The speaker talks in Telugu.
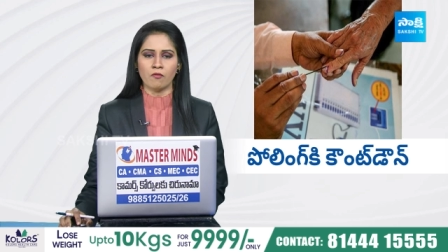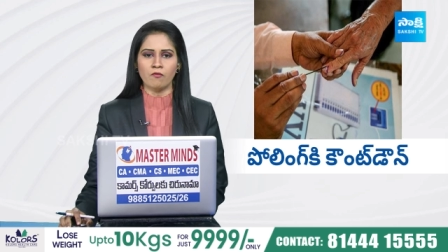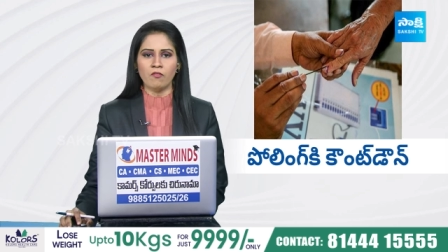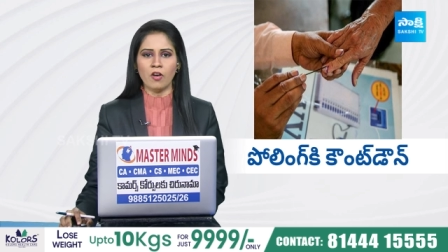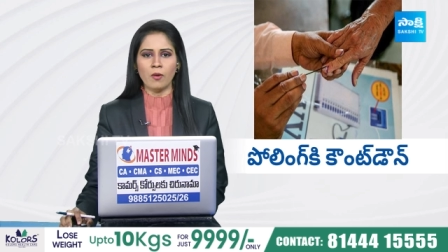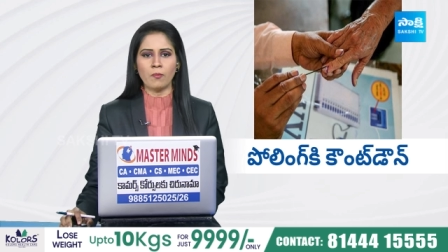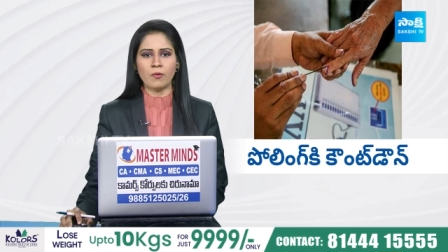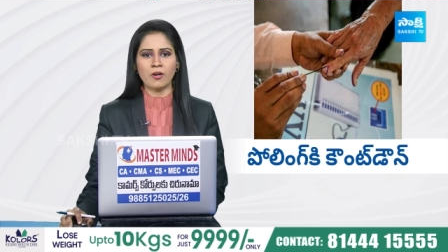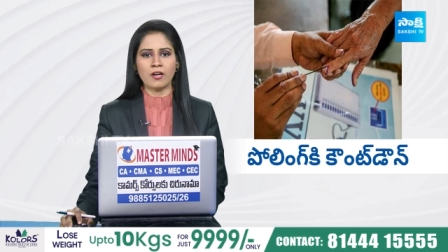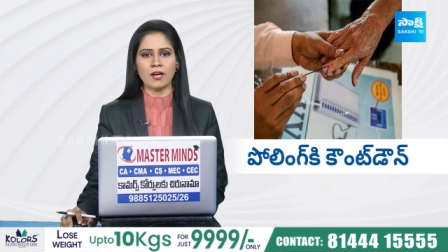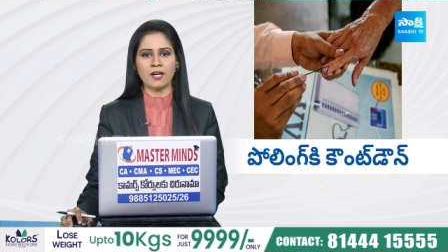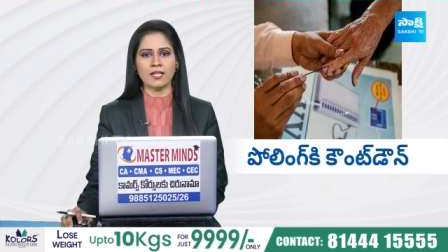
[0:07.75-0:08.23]

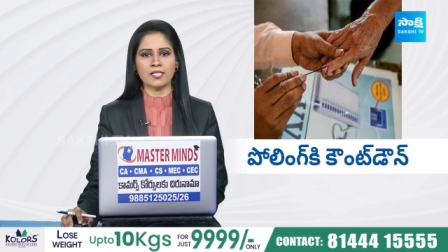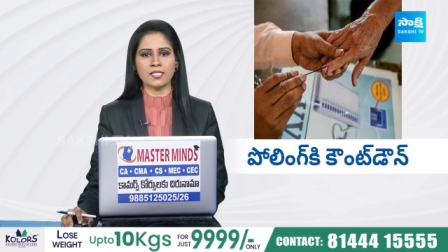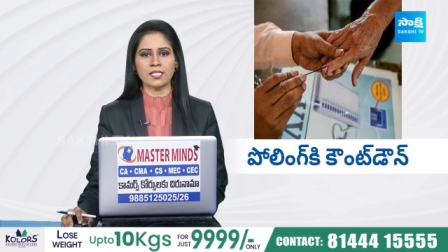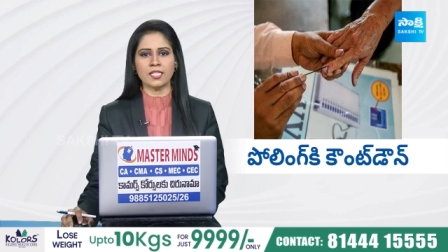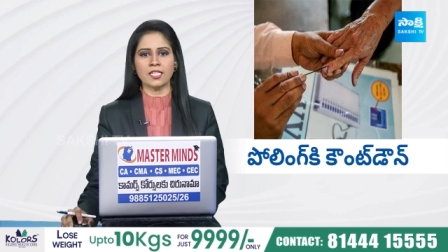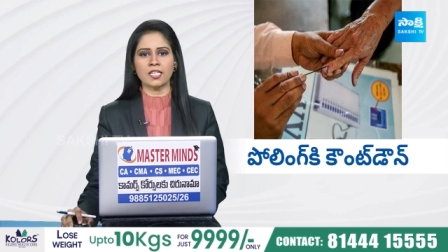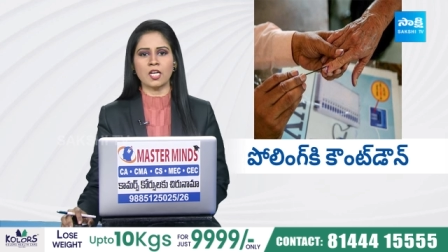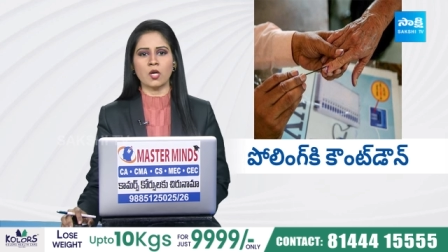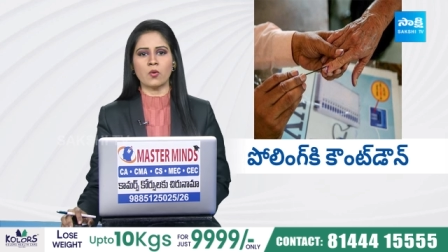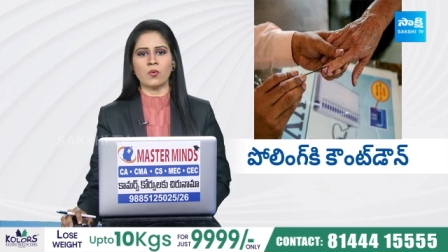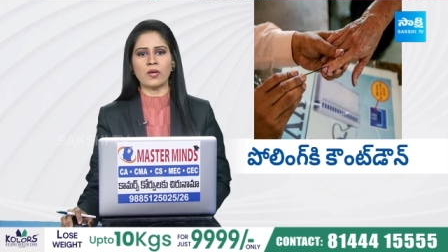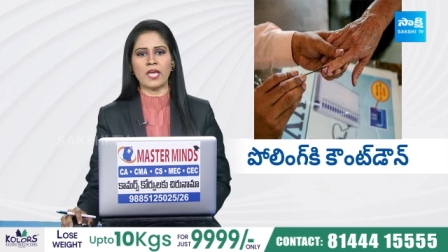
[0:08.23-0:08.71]
వెబ్
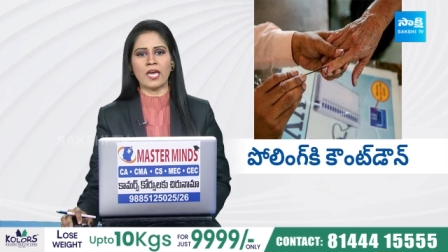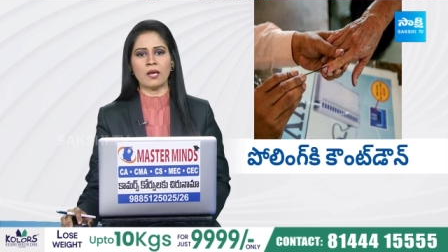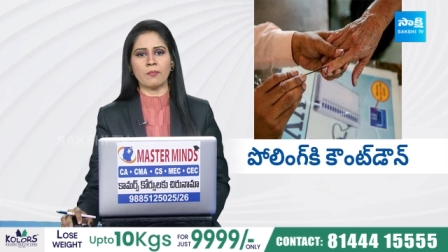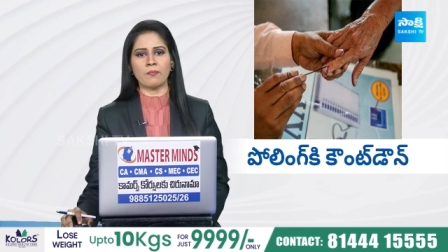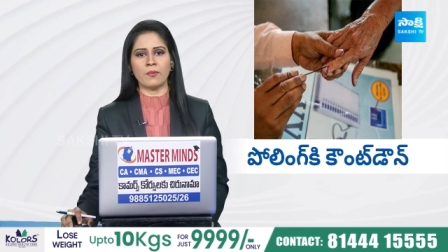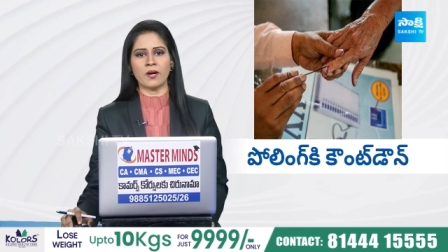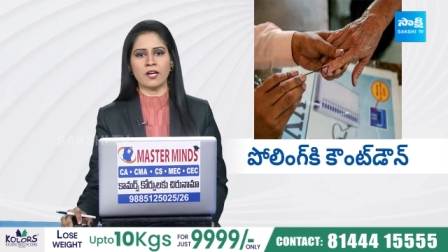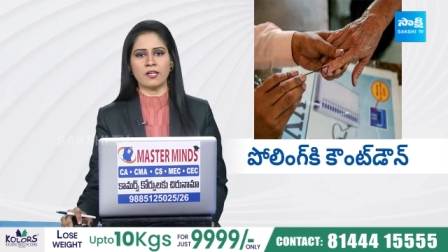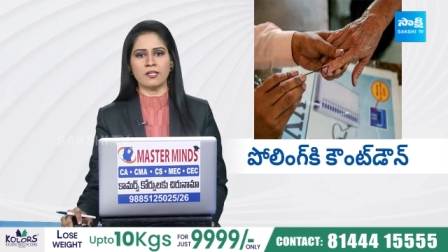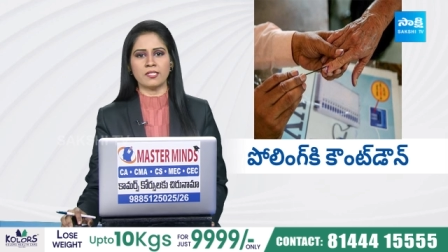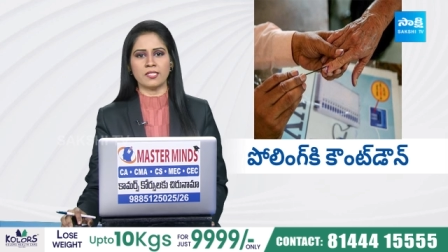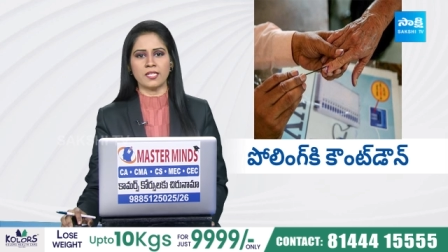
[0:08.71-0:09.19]
కు
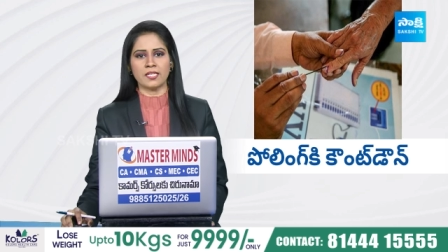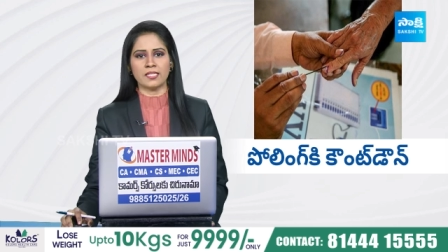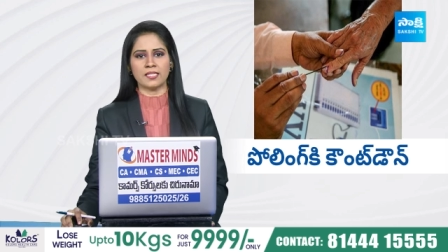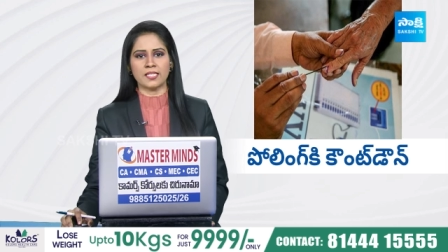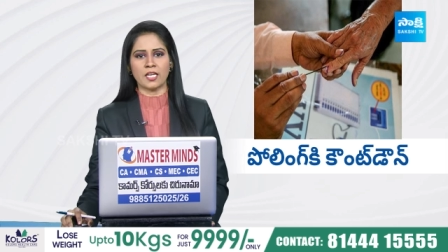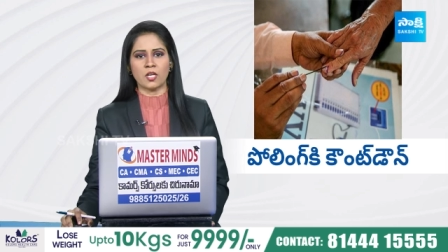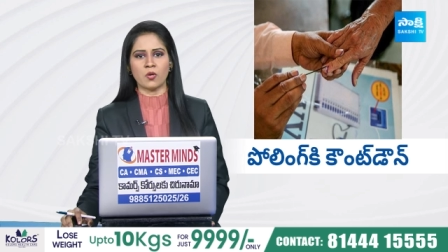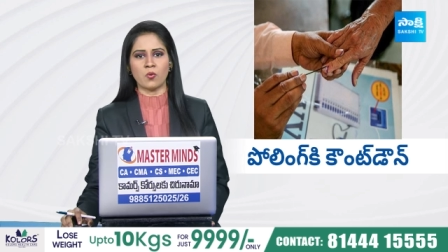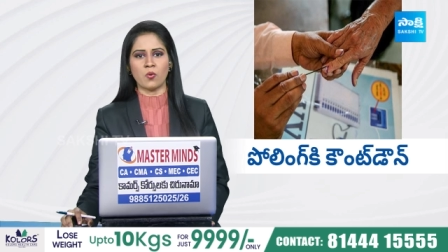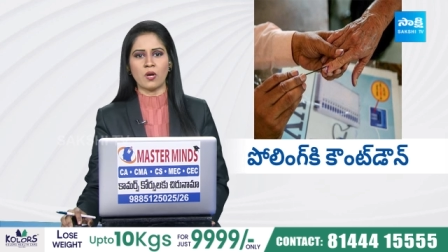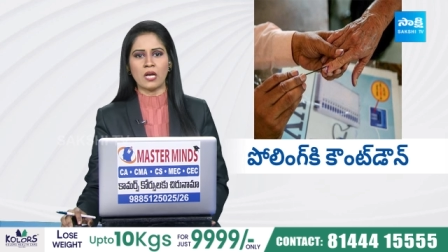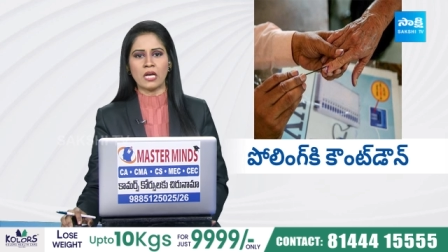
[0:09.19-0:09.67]
ఏర్పాట్లు
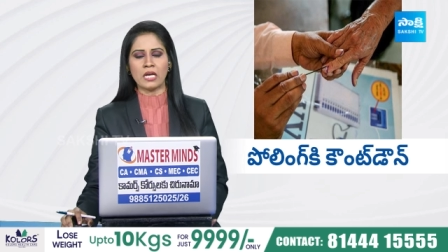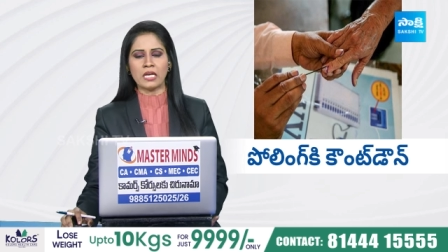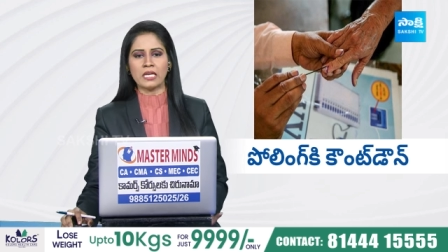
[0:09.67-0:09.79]
చేశారు